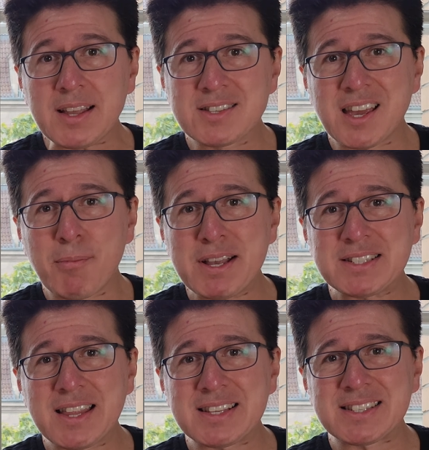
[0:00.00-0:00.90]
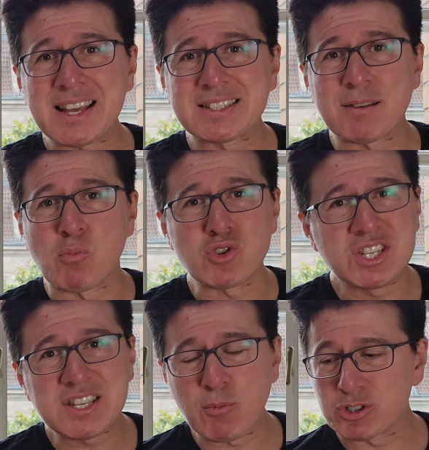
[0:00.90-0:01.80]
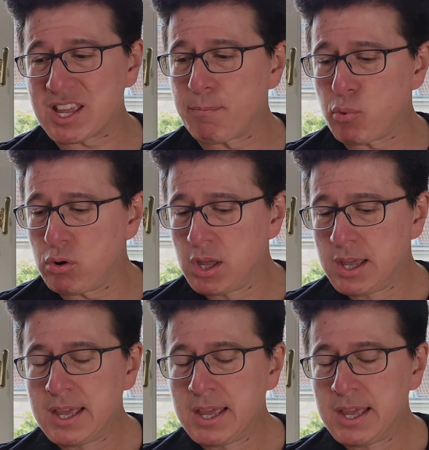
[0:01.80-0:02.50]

cerveza desde hace muchísimo tiempo